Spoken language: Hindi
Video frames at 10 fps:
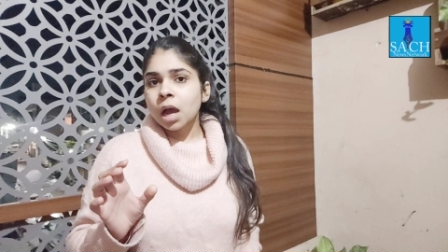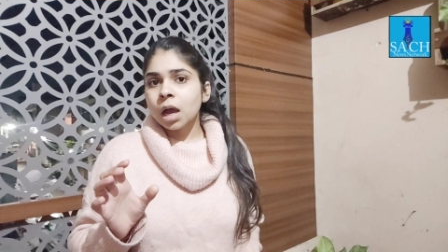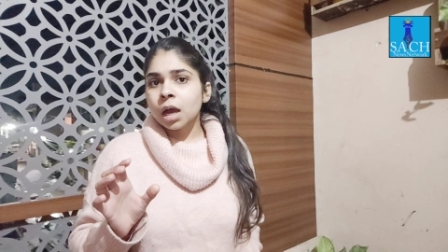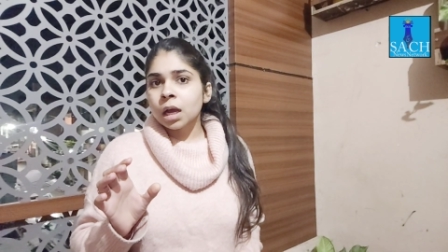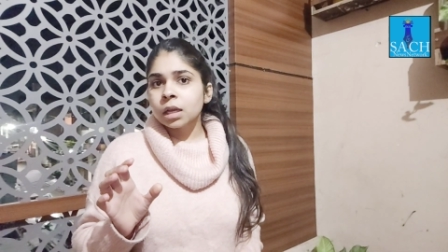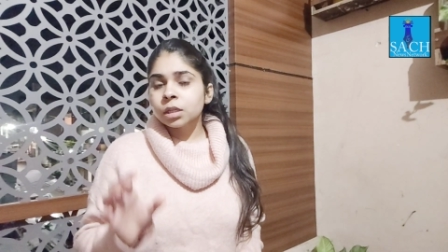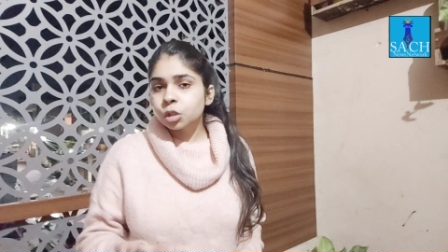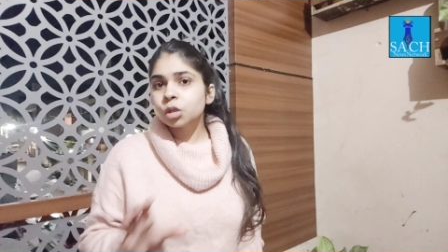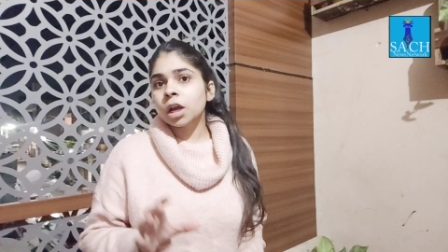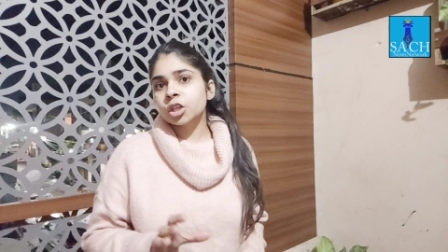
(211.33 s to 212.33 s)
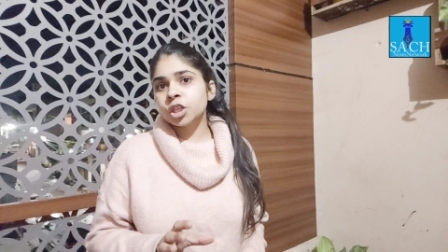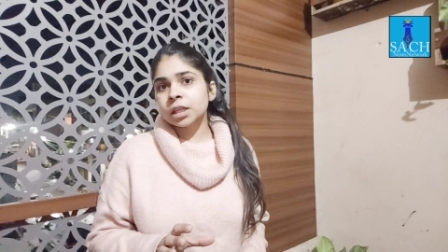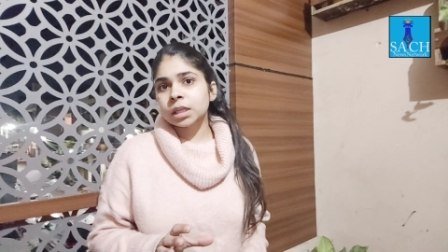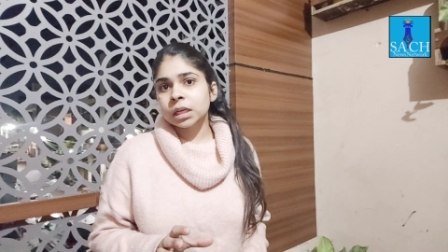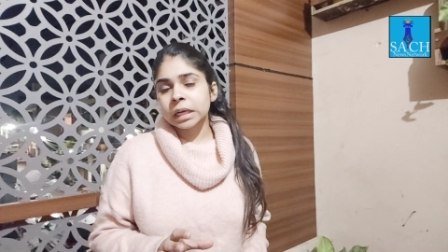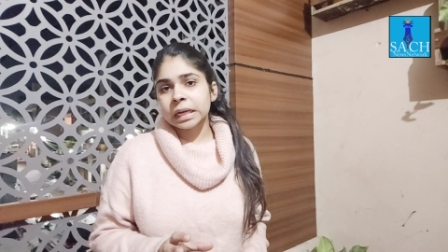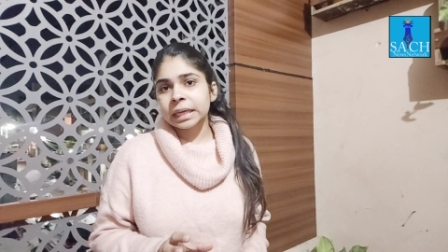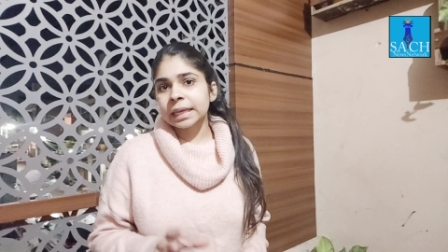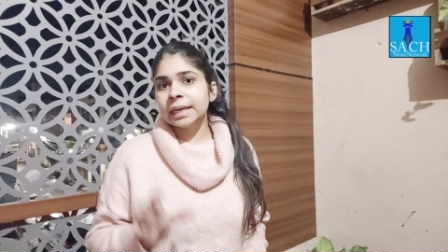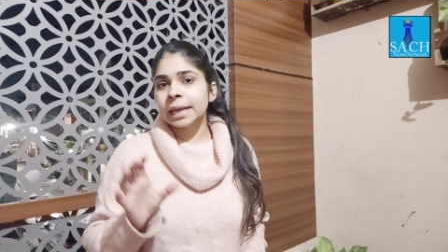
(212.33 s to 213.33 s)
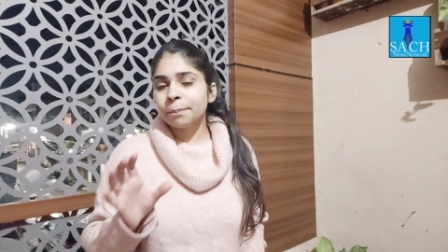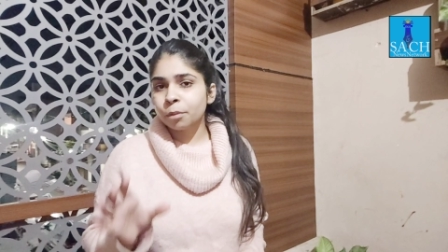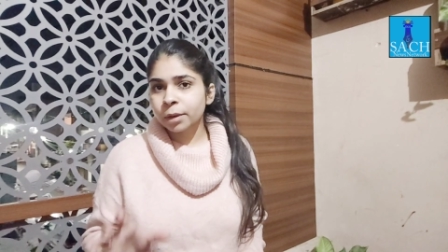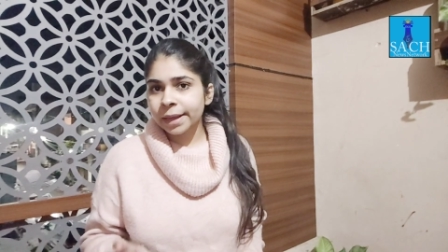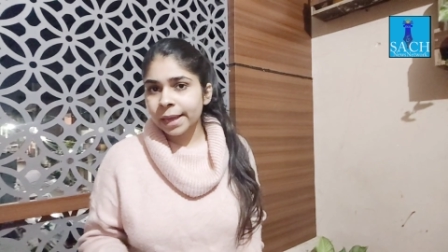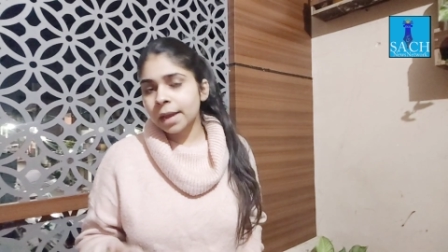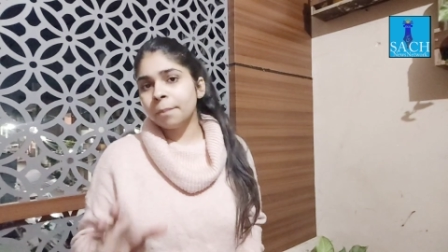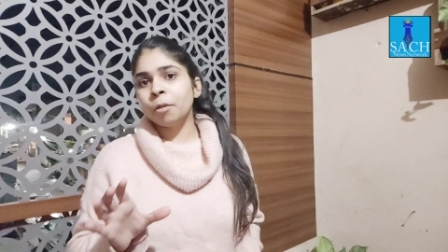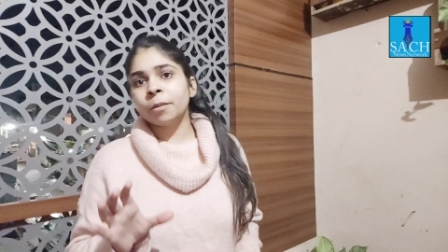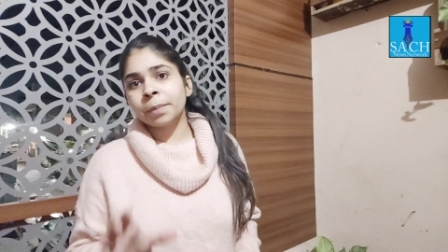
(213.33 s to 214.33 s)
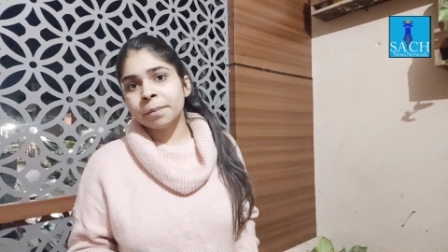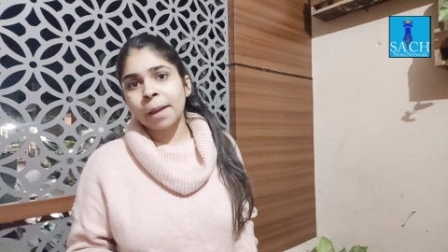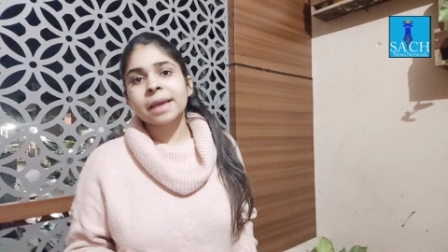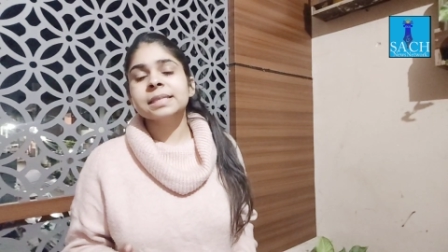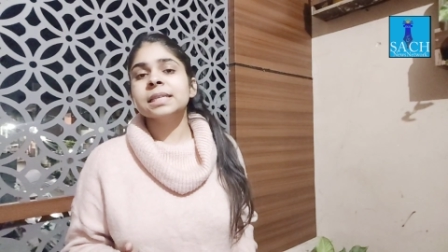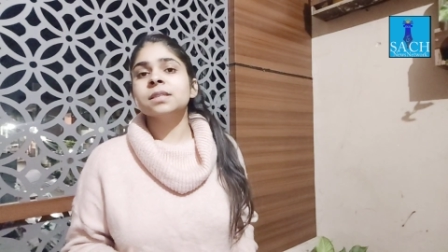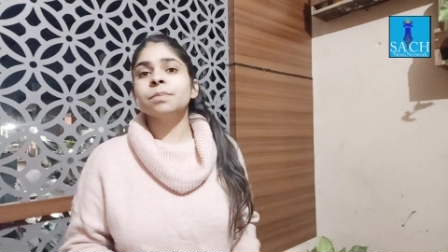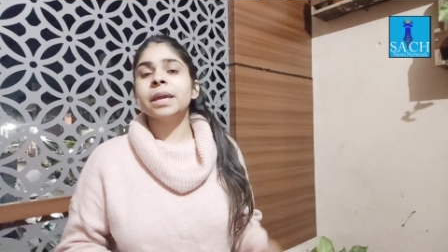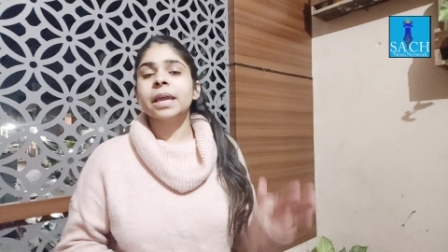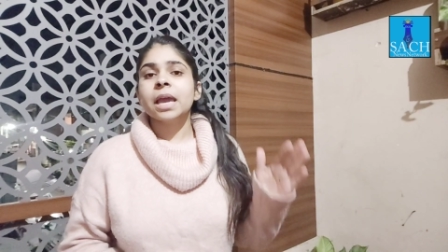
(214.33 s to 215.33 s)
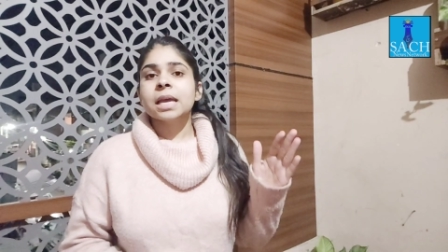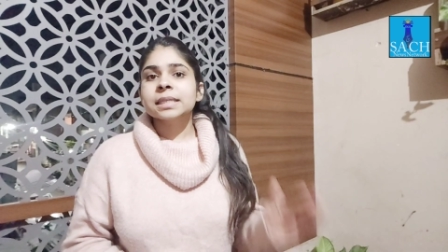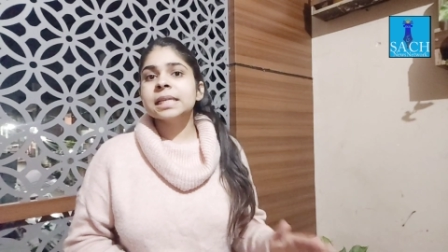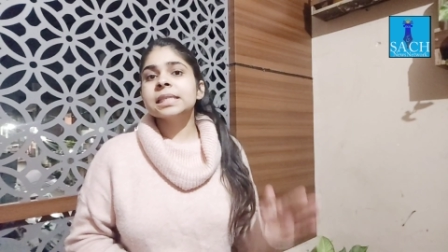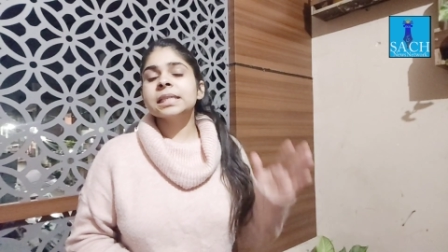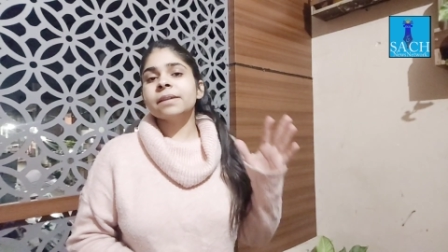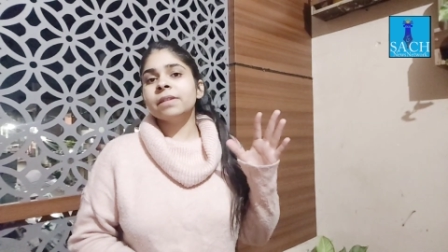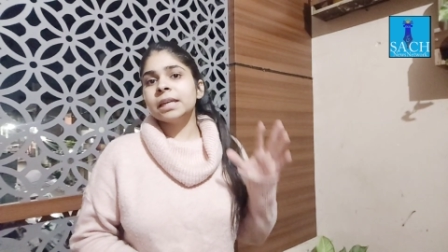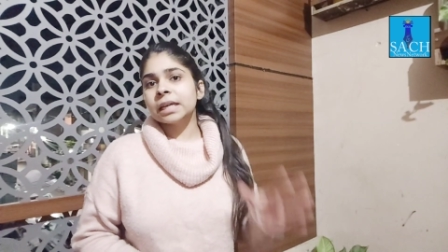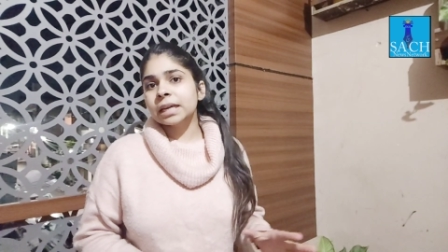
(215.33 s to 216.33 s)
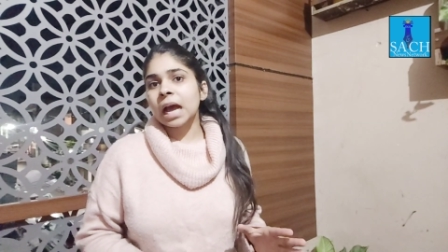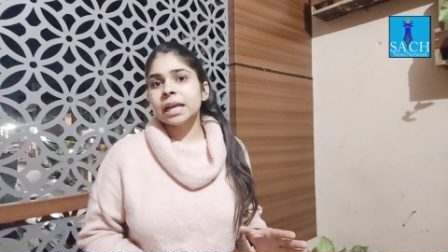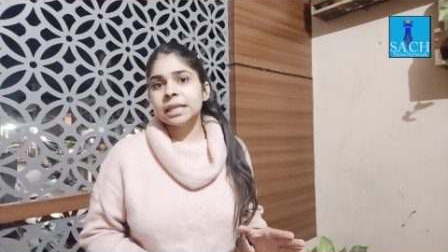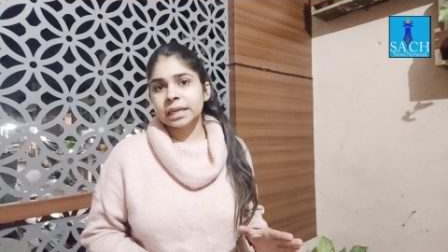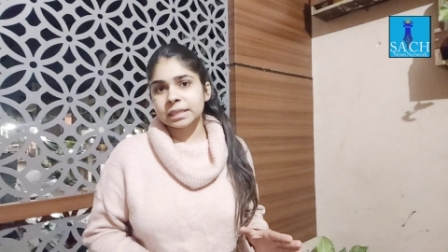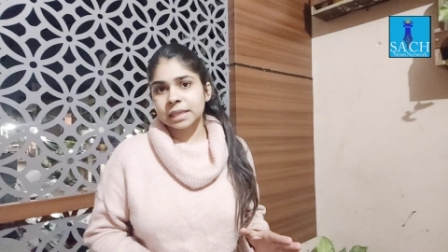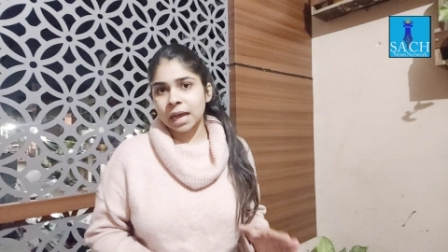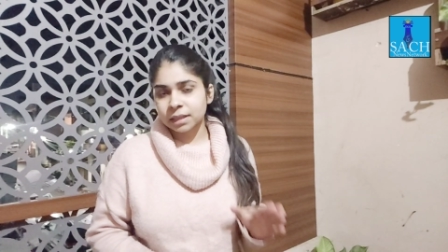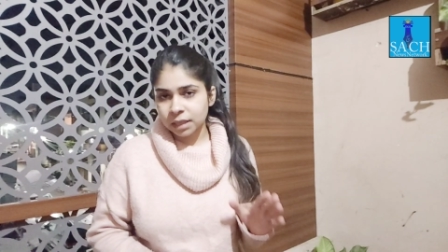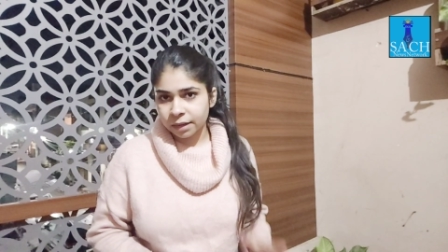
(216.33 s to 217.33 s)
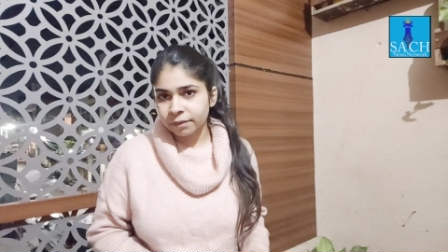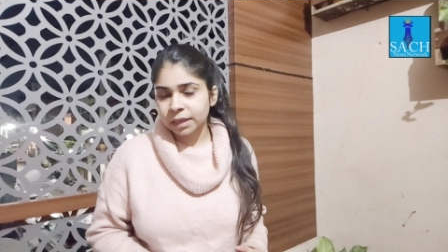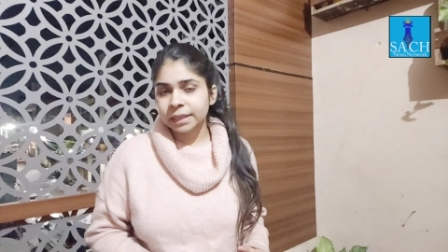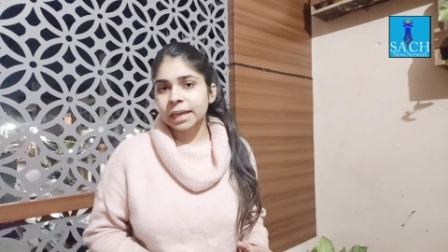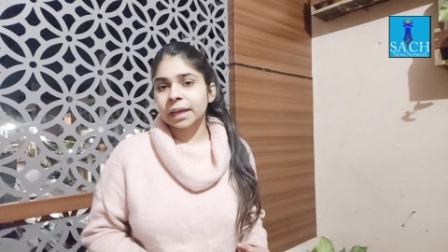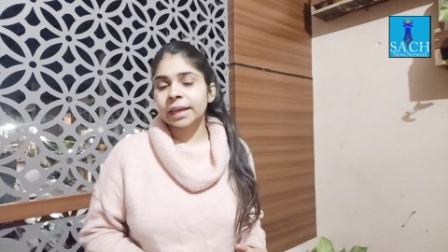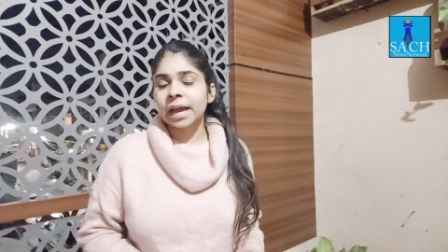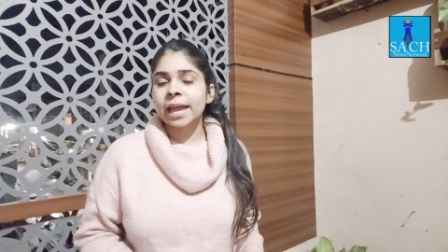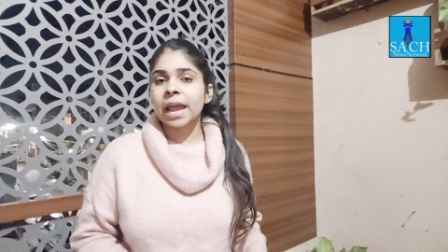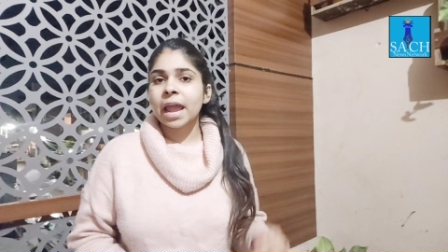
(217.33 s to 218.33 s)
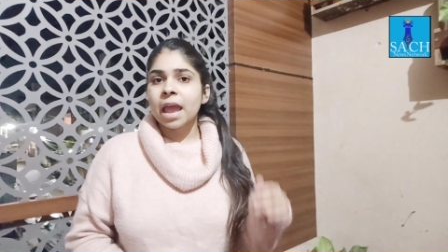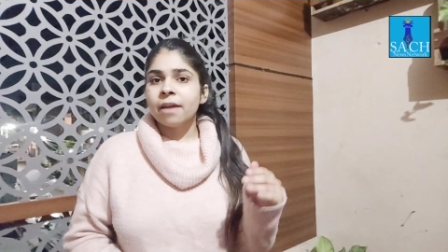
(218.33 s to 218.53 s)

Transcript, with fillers: सुरक्षित करने के लिए पूरे एयरपोर्ट प्रीमाइसिस में सीसीटीवी निगरानी के साथ कवर किया गया है